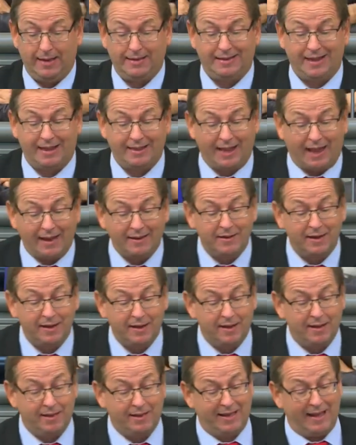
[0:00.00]
Das andere
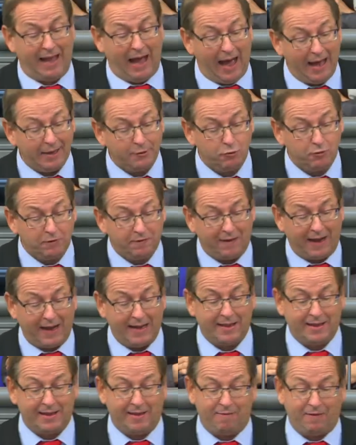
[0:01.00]
ist die Art und
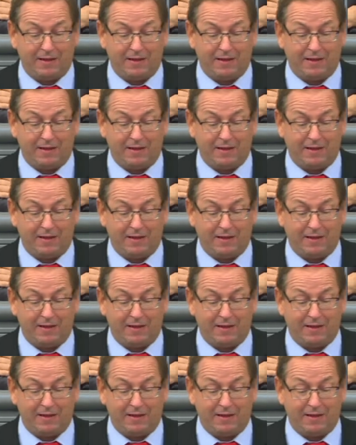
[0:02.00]
Weise,